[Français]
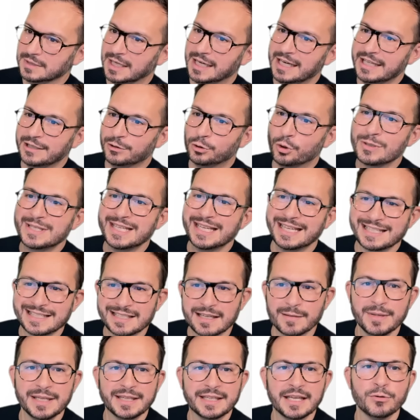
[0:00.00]
les deux
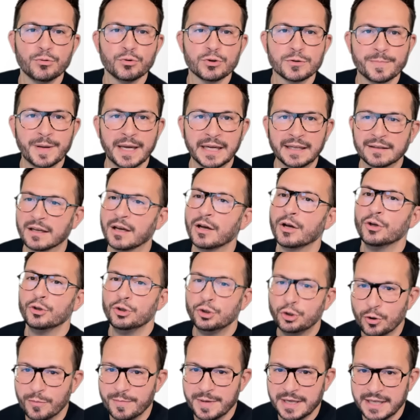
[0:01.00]
extrémités du spectre
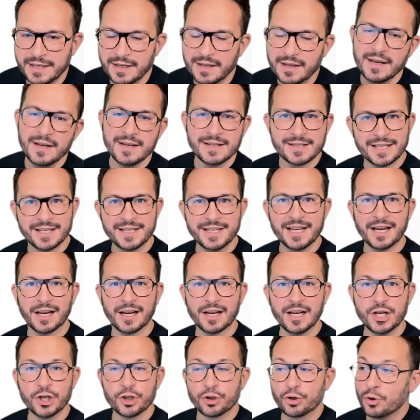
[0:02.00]
dominent, c'est-à-dire
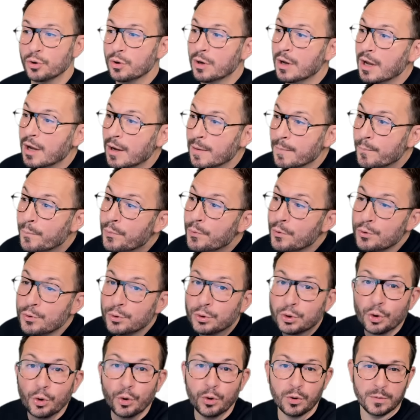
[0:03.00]
les jeux
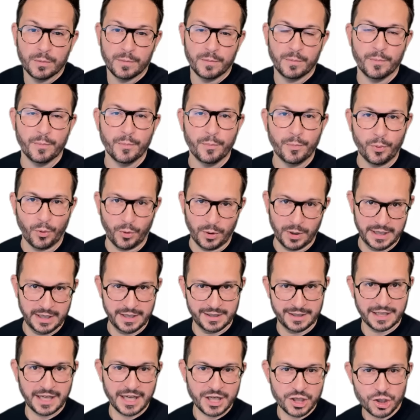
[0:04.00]
plutôt pour les
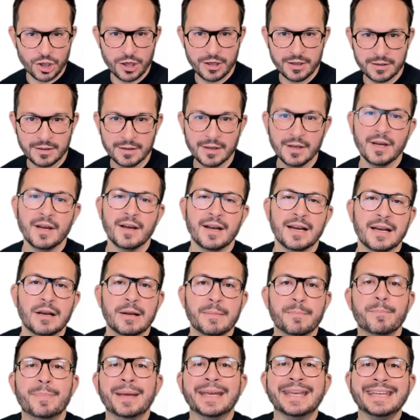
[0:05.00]
très jeunes,
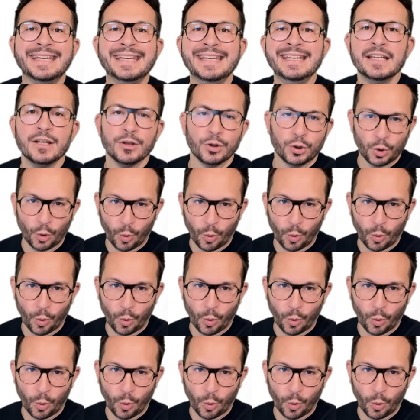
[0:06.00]
les Peggy,